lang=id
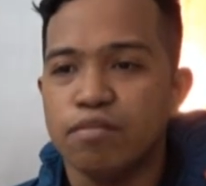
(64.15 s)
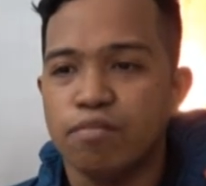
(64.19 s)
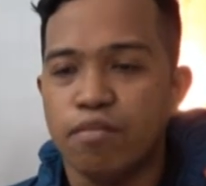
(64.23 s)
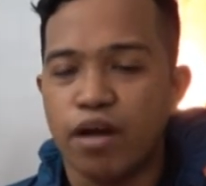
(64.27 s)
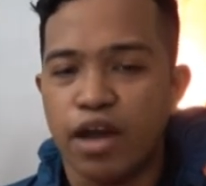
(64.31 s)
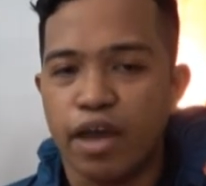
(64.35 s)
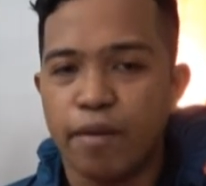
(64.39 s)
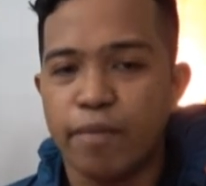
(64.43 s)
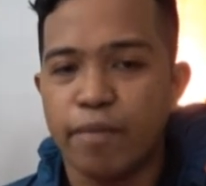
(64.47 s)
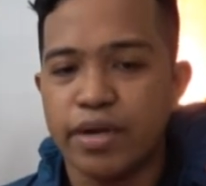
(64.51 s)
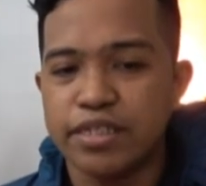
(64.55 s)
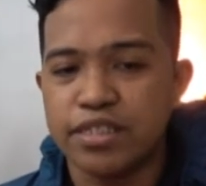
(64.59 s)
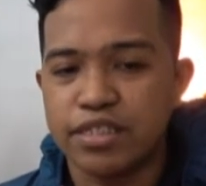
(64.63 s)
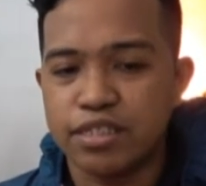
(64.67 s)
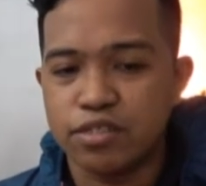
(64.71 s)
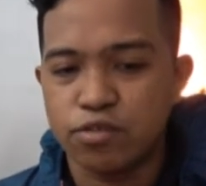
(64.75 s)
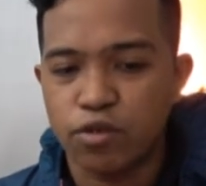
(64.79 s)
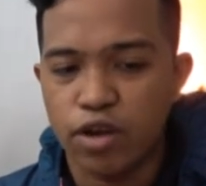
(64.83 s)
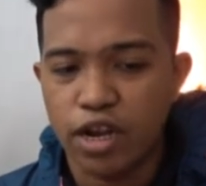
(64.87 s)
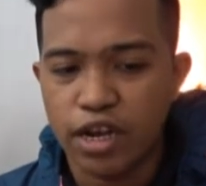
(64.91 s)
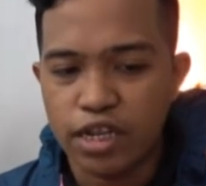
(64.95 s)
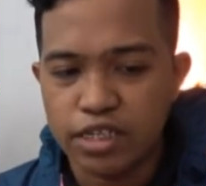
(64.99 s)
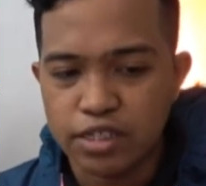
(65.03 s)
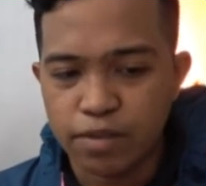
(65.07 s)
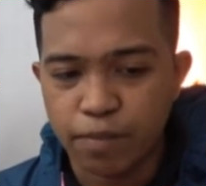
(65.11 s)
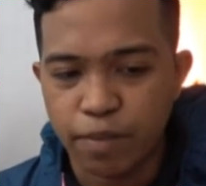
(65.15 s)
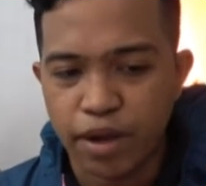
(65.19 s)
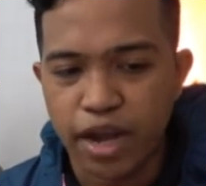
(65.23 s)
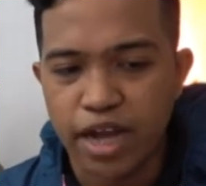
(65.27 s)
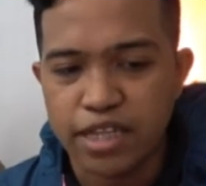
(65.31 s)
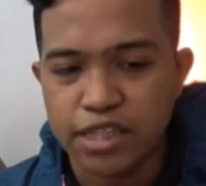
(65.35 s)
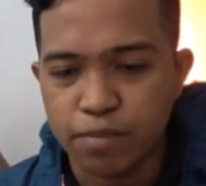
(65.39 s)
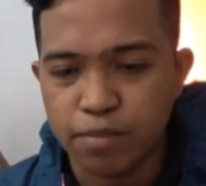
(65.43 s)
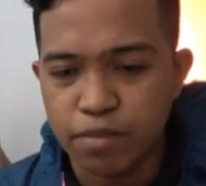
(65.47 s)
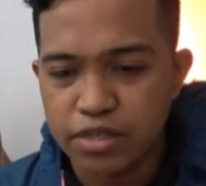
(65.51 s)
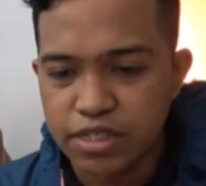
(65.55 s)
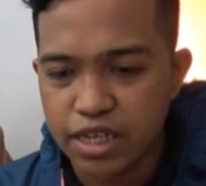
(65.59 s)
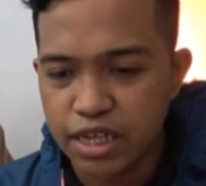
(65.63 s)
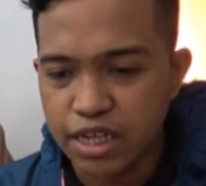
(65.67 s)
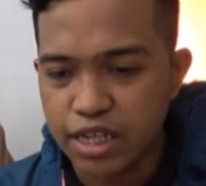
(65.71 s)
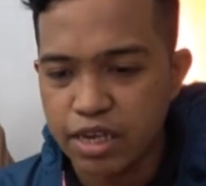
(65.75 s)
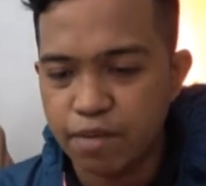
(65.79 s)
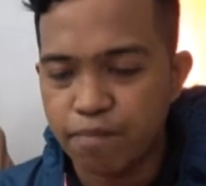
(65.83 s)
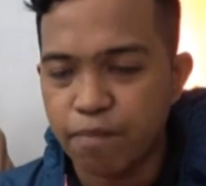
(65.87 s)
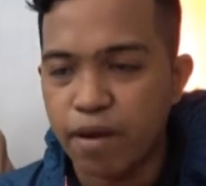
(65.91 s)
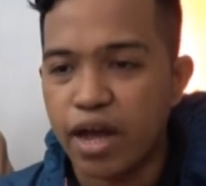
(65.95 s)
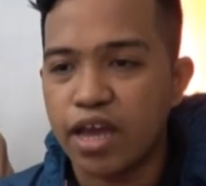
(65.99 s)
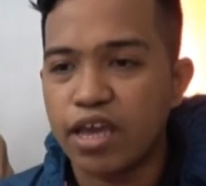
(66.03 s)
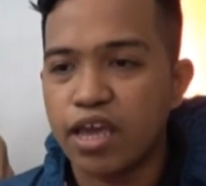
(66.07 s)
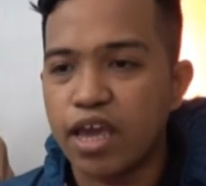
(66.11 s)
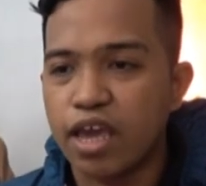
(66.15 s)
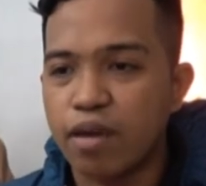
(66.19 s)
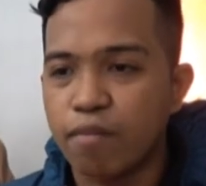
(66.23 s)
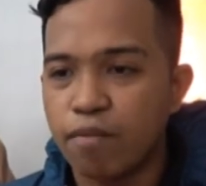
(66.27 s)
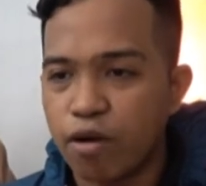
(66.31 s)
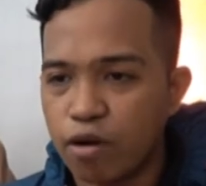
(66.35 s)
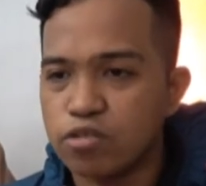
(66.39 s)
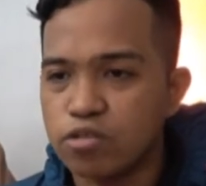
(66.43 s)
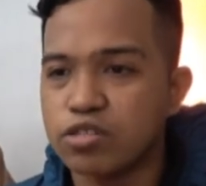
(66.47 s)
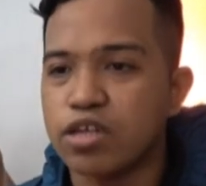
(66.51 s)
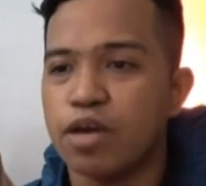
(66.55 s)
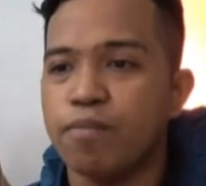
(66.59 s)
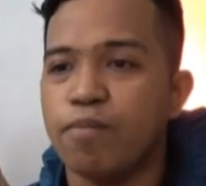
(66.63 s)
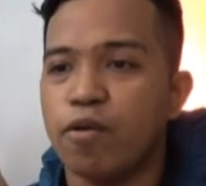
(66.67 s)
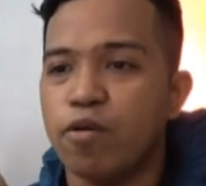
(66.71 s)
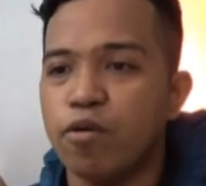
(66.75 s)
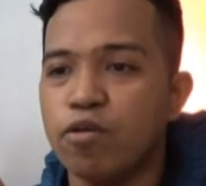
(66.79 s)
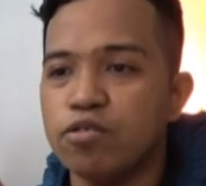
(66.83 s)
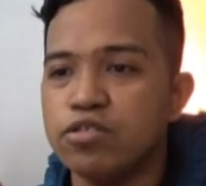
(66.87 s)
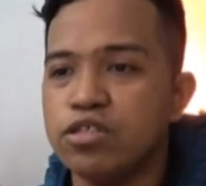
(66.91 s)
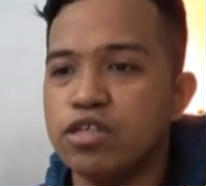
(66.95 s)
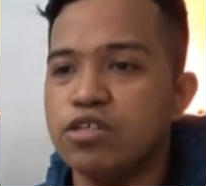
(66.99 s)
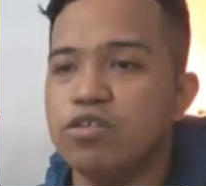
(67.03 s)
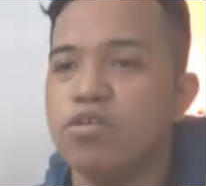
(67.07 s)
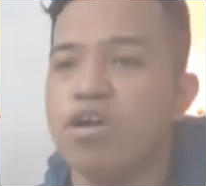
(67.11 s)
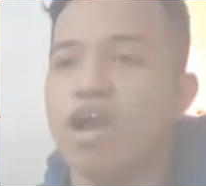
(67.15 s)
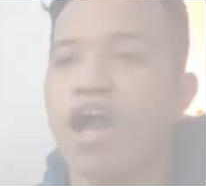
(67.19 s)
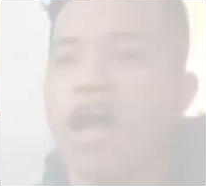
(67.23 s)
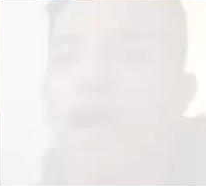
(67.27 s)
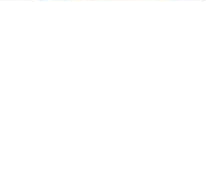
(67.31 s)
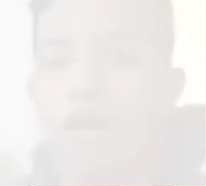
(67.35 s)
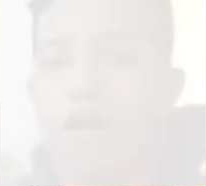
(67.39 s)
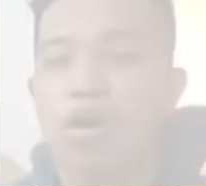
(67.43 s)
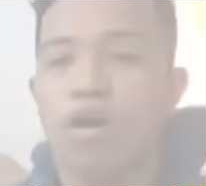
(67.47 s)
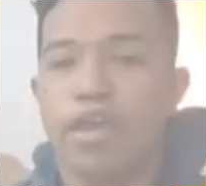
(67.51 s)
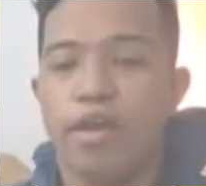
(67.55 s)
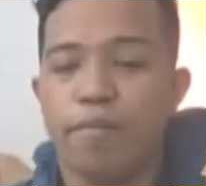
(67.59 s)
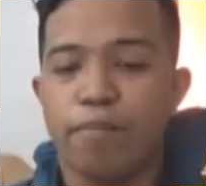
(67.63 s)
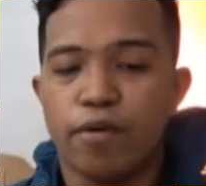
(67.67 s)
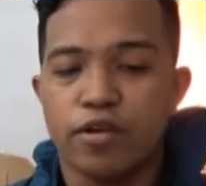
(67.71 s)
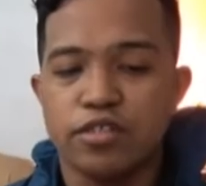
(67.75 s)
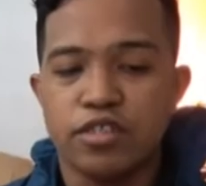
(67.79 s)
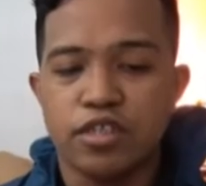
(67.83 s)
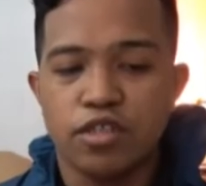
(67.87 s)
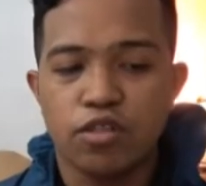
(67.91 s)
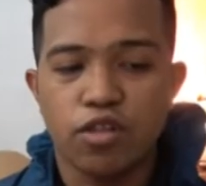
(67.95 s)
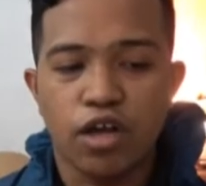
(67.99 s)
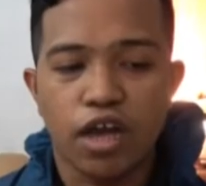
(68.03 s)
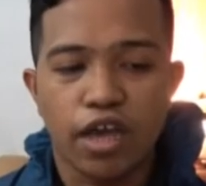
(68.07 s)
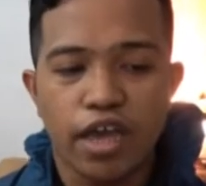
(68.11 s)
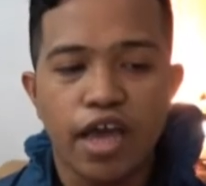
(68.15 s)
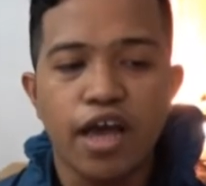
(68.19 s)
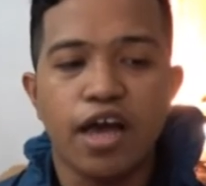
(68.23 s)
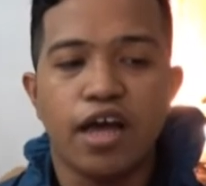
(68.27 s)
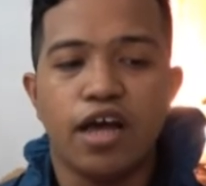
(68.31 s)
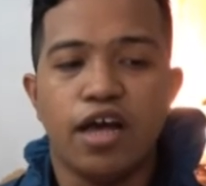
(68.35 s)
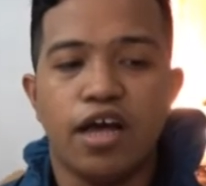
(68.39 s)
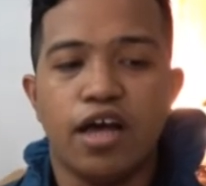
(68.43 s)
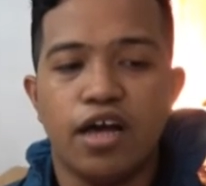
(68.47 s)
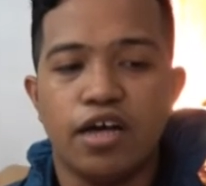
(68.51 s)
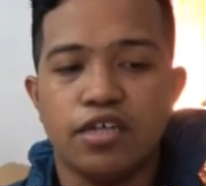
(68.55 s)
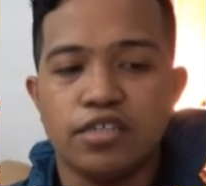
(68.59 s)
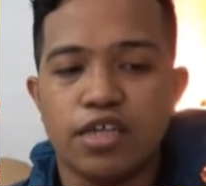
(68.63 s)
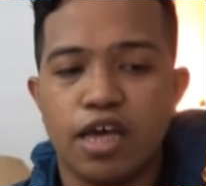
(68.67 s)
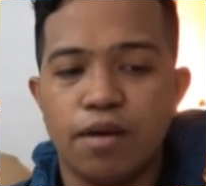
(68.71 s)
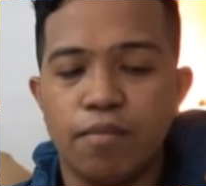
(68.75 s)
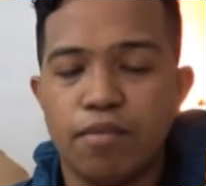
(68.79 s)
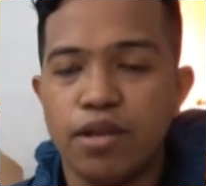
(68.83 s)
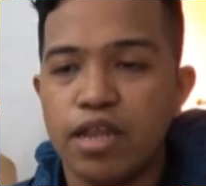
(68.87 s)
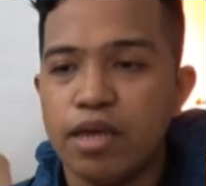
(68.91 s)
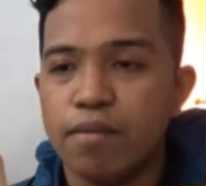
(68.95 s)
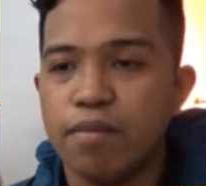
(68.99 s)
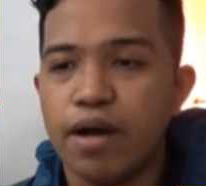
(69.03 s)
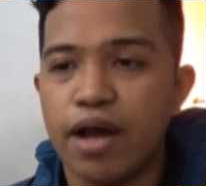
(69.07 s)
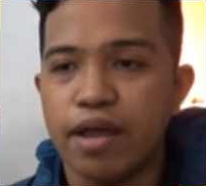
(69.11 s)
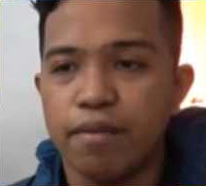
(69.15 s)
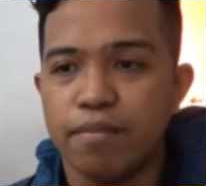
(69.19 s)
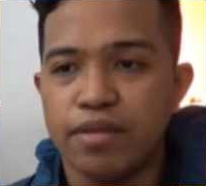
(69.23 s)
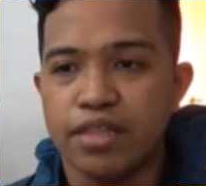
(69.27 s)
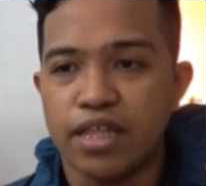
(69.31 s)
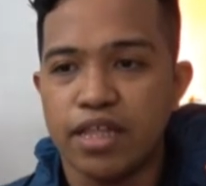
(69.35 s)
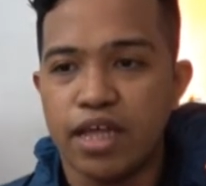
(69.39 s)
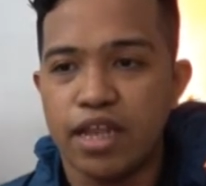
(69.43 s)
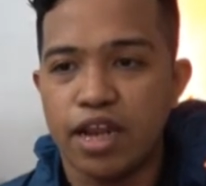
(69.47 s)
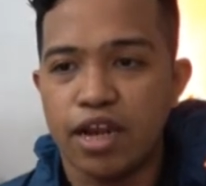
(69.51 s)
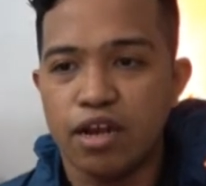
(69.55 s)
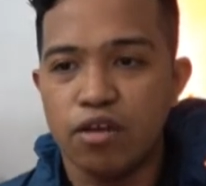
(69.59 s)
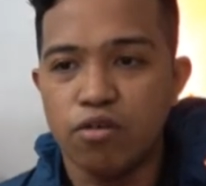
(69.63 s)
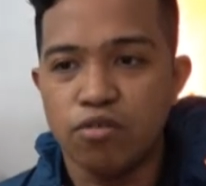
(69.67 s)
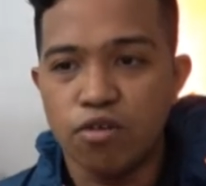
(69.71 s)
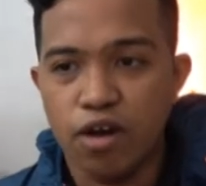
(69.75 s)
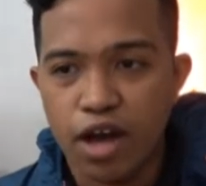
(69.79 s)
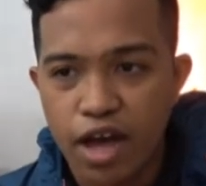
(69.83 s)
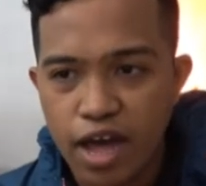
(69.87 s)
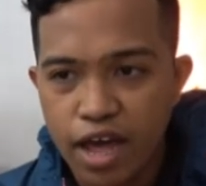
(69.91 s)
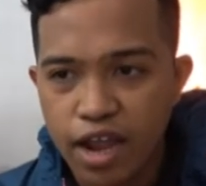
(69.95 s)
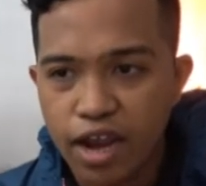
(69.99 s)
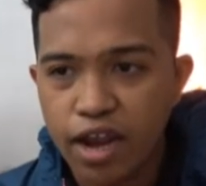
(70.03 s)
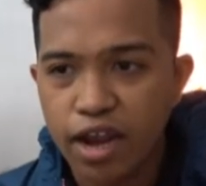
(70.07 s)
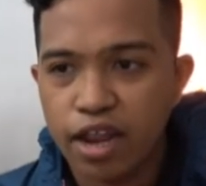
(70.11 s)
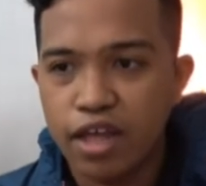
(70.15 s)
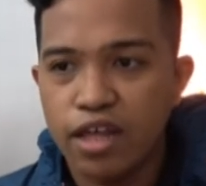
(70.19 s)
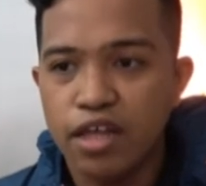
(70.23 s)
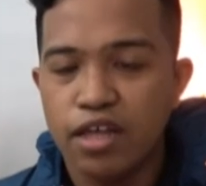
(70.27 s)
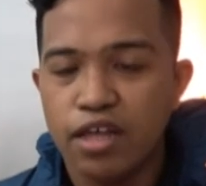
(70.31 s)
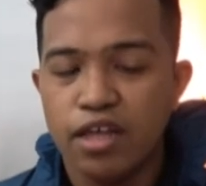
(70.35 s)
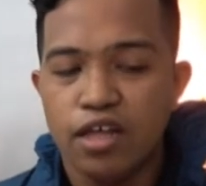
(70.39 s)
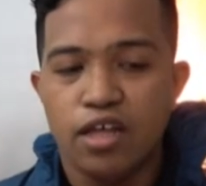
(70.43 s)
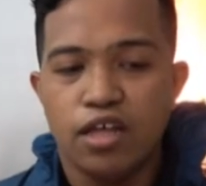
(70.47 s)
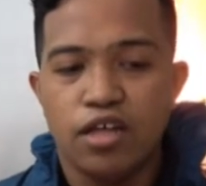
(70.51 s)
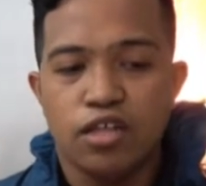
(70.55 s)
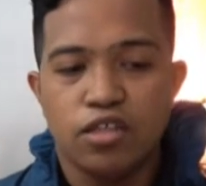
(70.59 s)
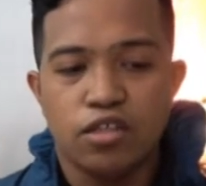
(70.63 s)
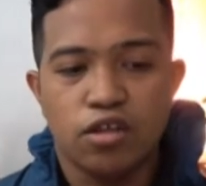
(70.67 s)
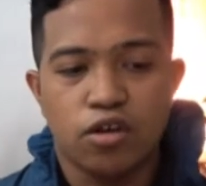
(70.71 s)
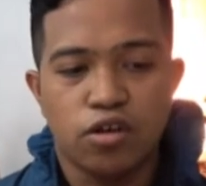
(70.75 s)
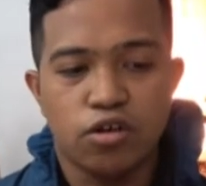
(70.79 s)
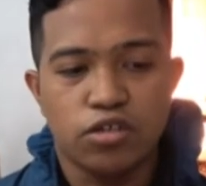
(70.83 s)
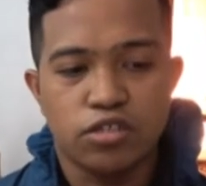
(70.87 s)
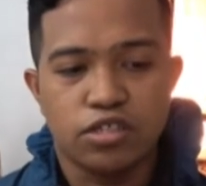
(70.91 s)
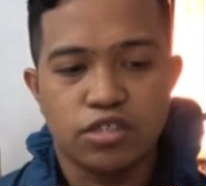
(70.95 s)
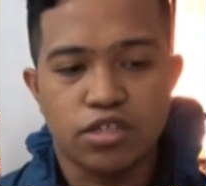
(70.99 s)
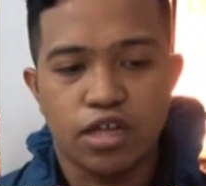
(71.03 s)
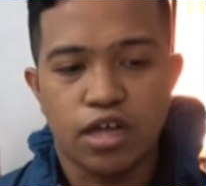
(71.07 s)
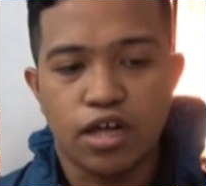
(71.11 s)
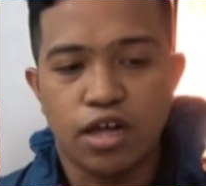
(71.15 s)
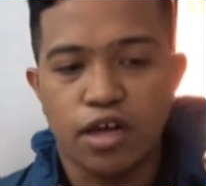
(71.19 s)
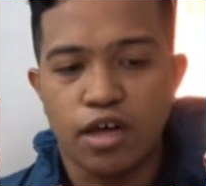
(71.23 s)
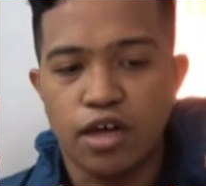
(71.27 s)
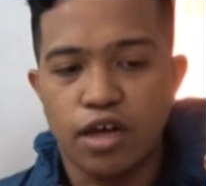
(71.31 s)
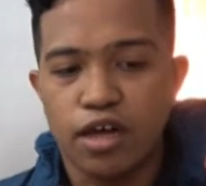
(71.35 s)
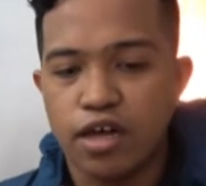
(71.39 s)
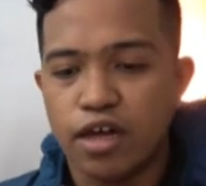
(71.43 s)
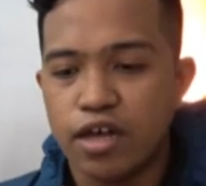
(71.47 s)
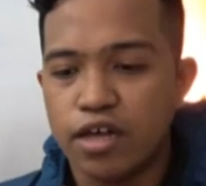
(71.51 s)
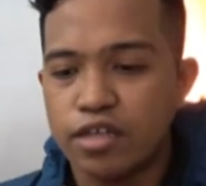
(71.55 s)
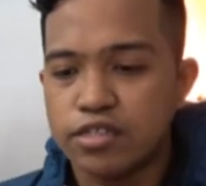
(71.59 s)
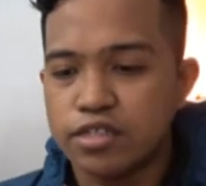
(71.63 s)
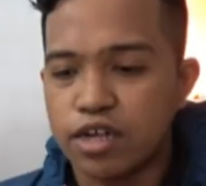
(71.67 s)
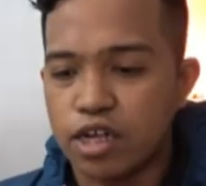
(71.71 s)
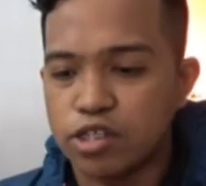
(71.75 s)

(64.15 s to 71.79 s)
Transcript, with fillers: Makanya pas sudah disepakati bisa jadi pakai, baru saya produksi juga. Oh ya proses itu kayak uh, saya beli bahan mentah dari luar, hmm. terus uh,